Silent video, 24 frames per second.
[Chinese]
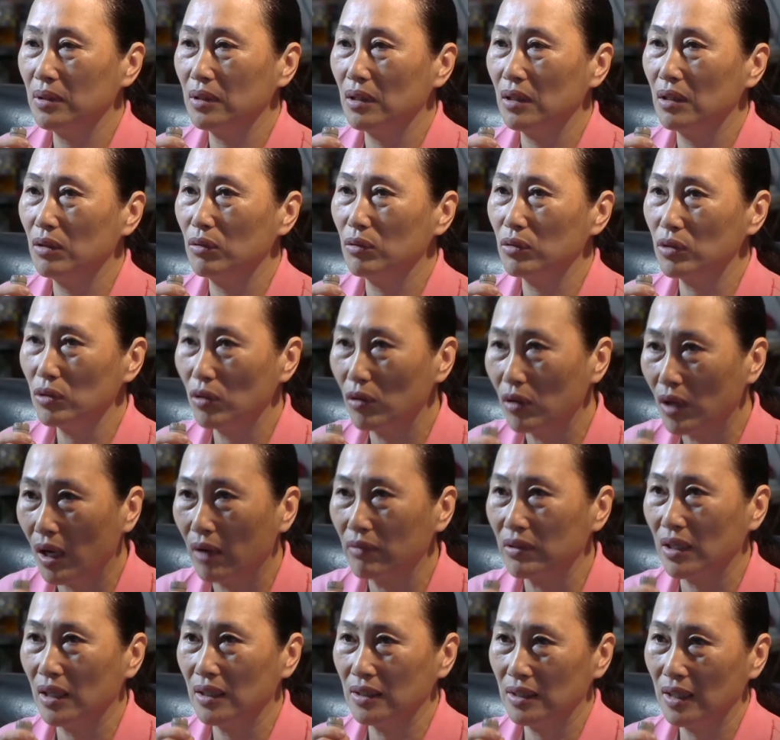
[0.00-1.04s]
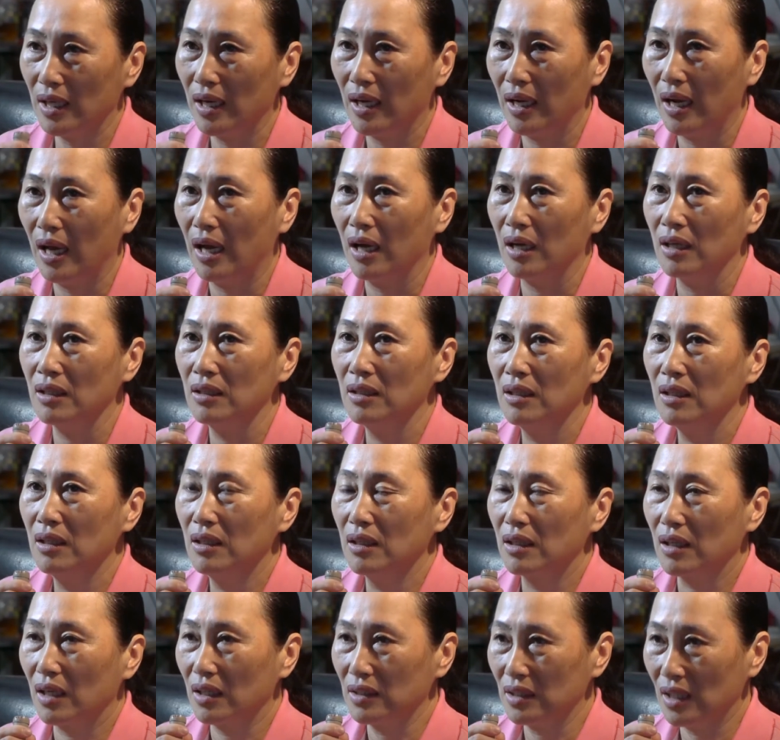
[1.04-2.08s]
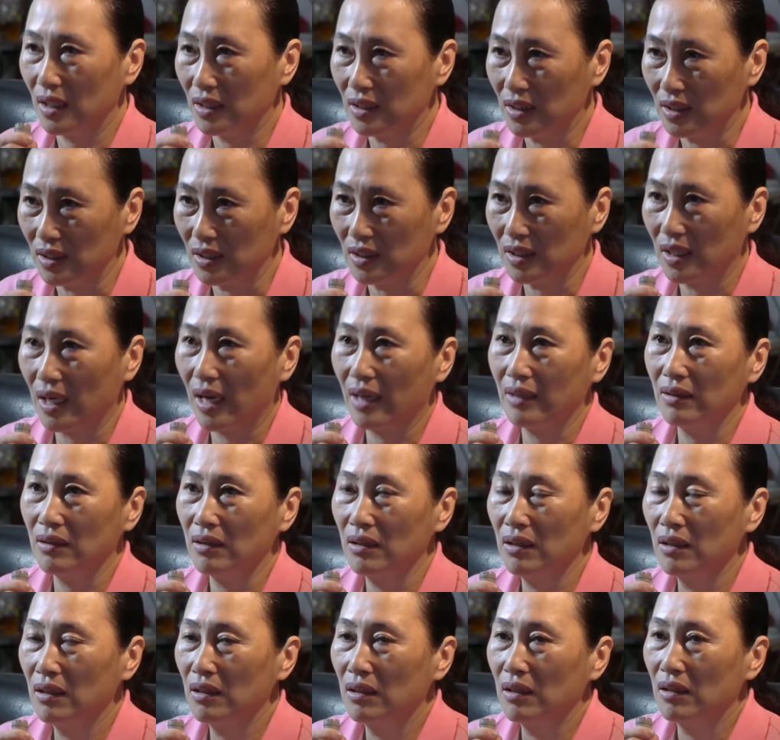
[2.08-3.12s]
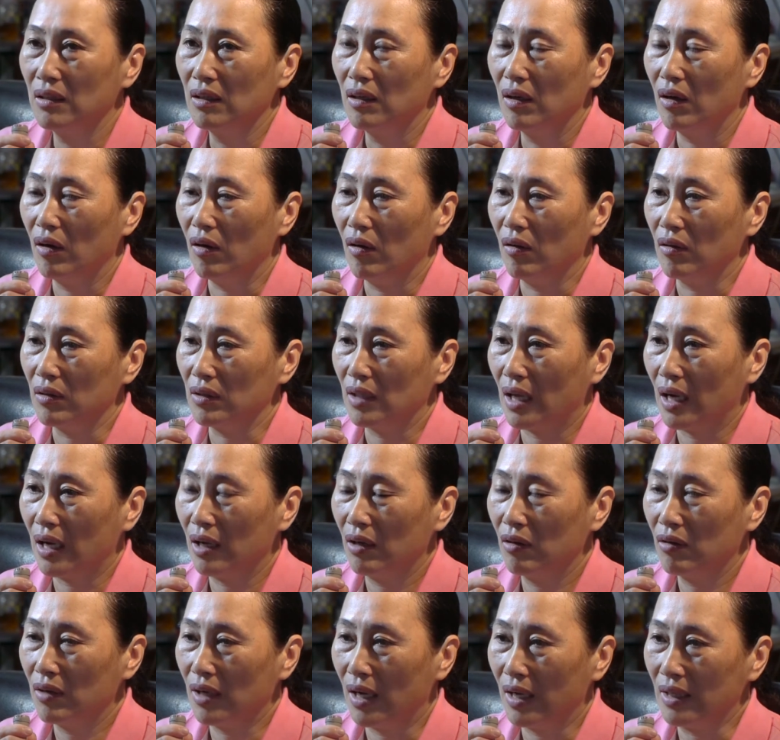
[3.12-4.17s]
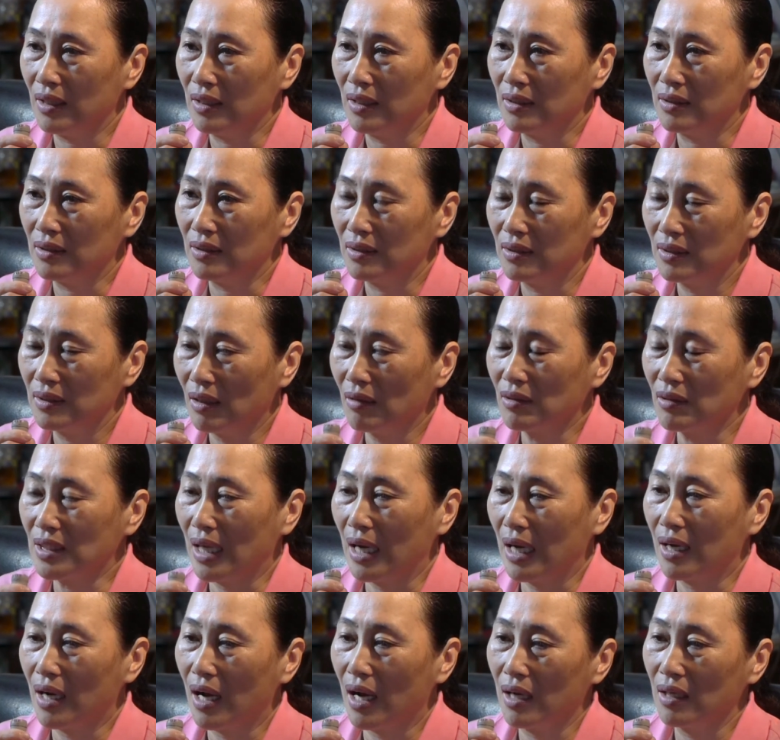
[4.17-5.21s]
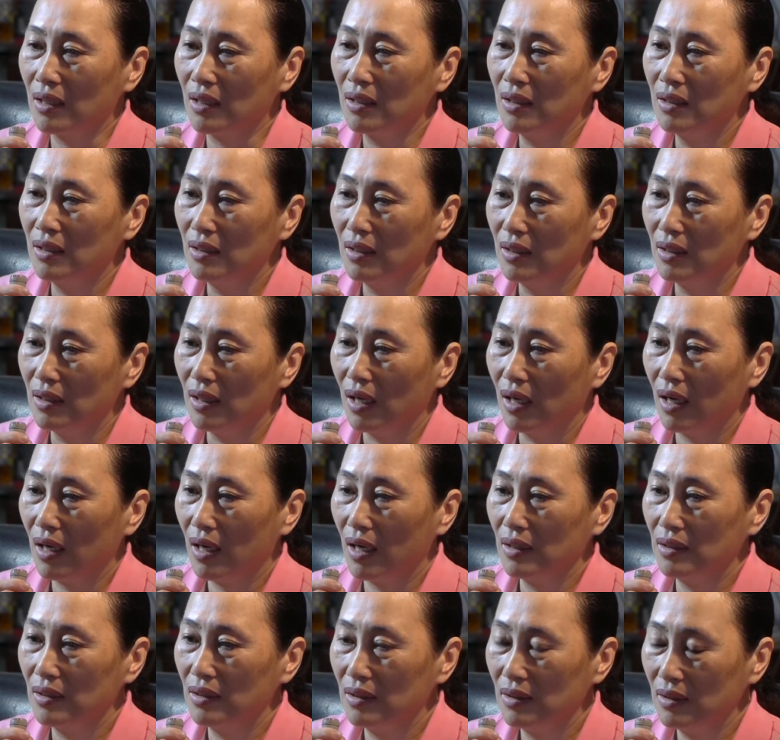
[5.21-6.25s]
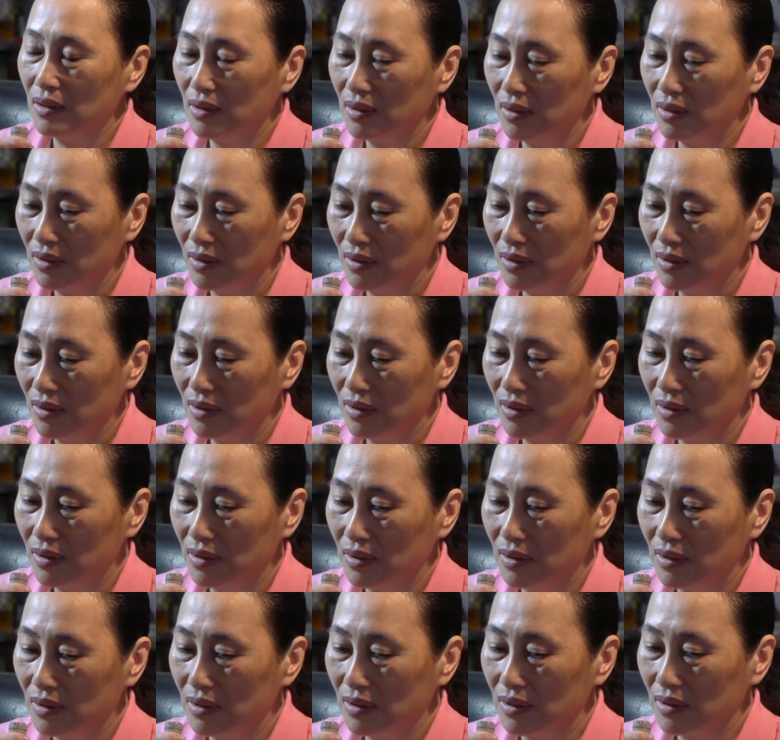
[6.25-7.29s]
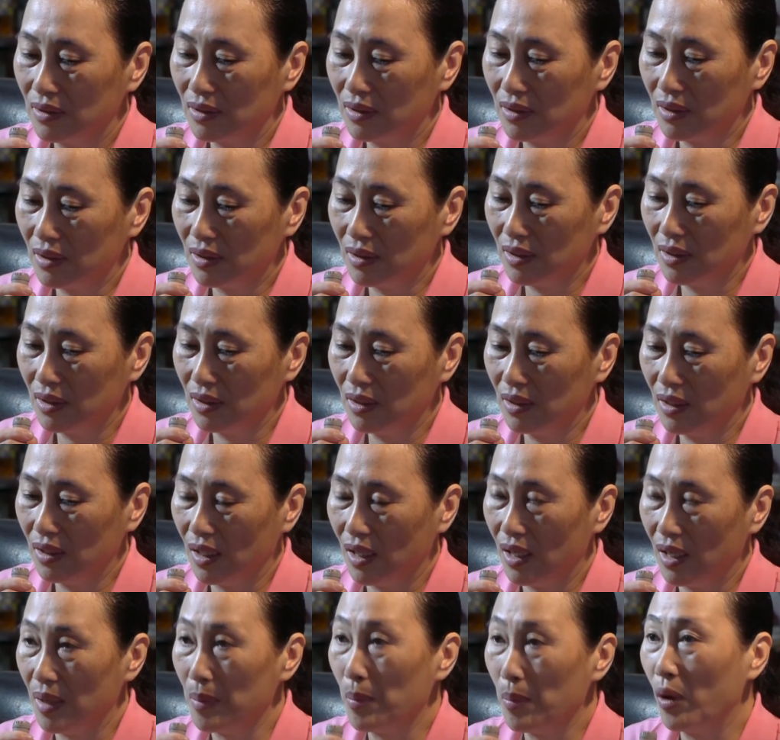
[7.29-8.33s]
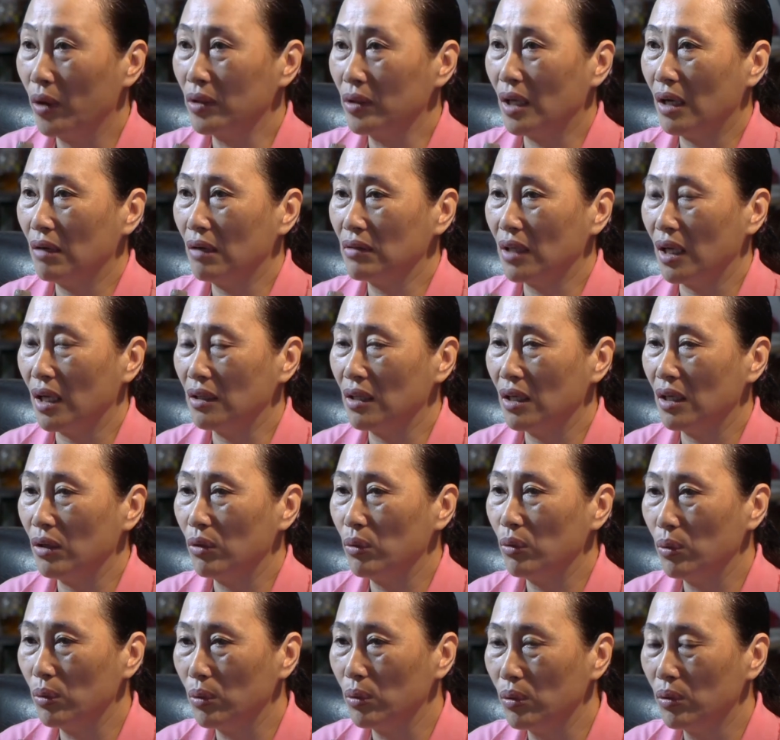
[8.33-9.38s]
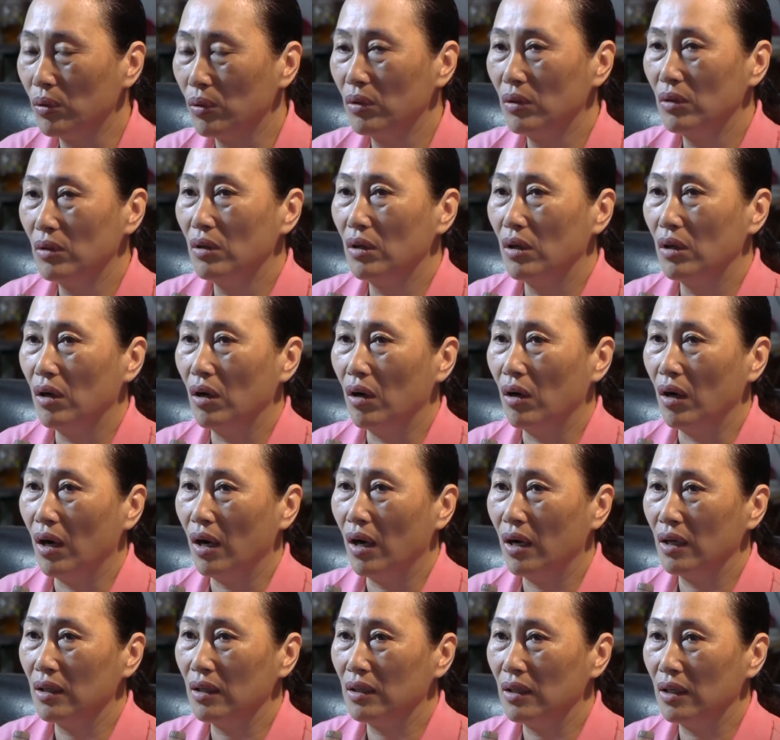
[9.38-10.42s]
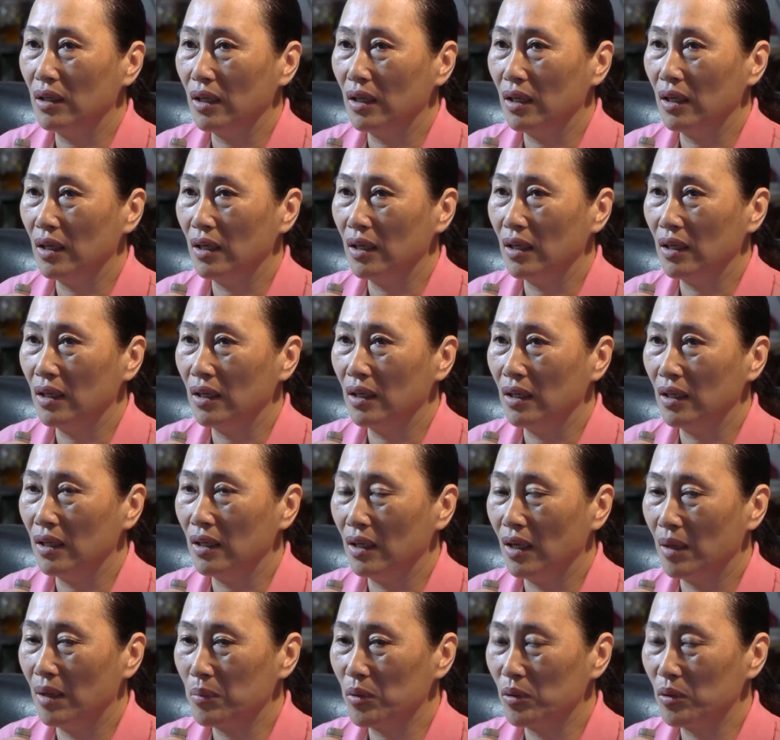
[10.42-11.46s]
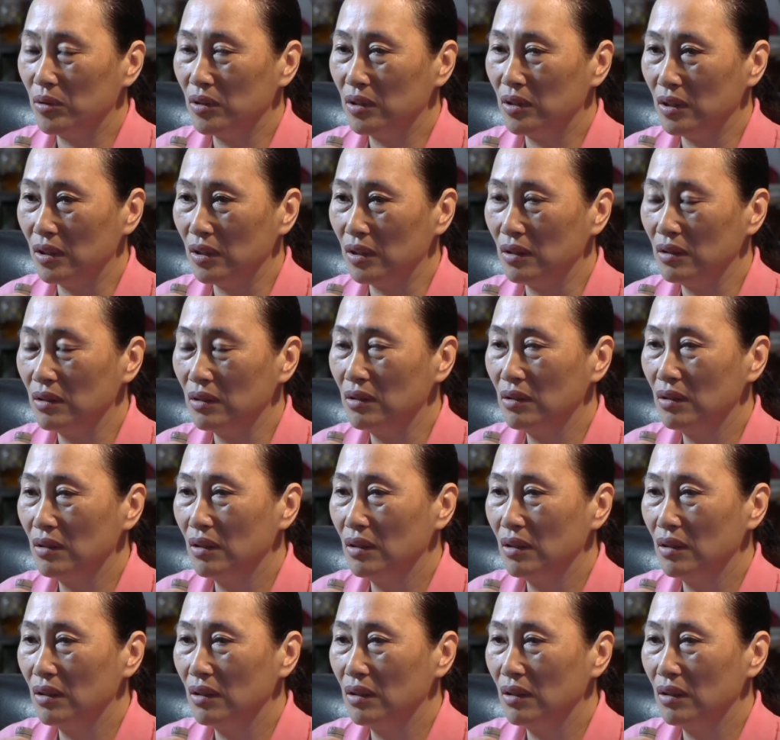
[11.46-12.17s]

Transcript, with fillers: 多互助交代遮个人，甲遮的时间，吼，逐个拢伊斗三工。啊，咱过去迄个魔道大天府，吼，啊，迄个南君仙。